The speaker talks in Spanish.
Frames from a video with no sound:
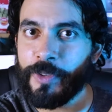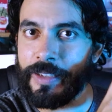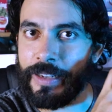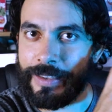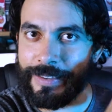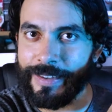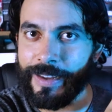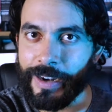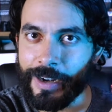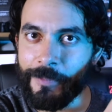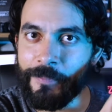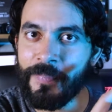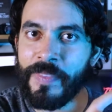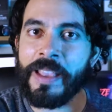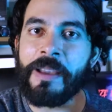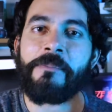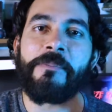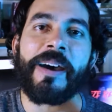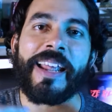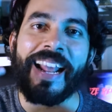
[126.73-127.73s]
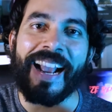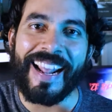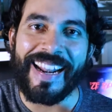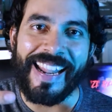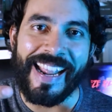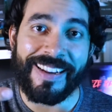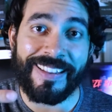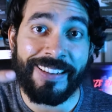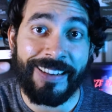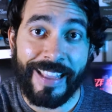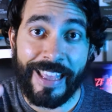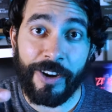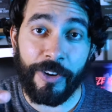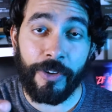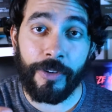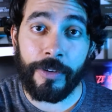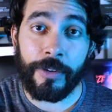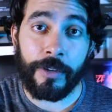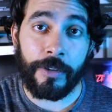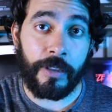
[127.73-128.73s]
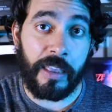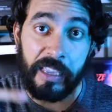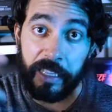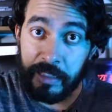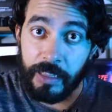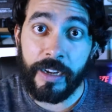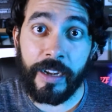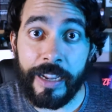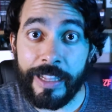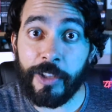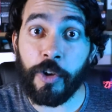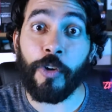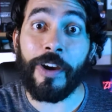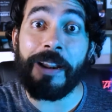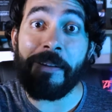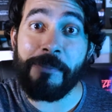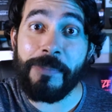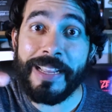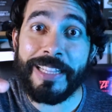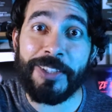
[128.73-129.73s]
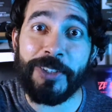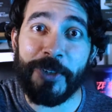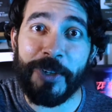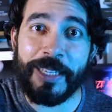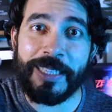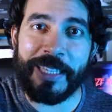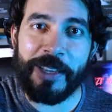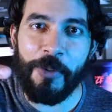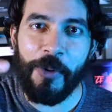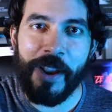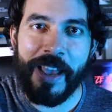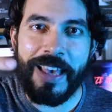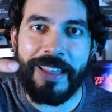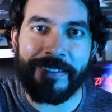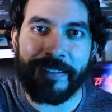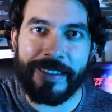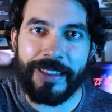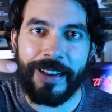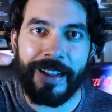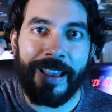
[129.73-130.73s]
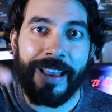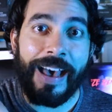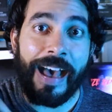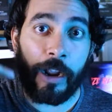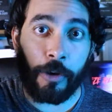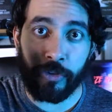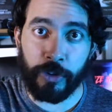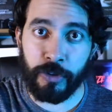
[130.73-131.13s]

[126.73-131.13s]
a utilizar para ganar dinero en Internet con el método que te voy a decir a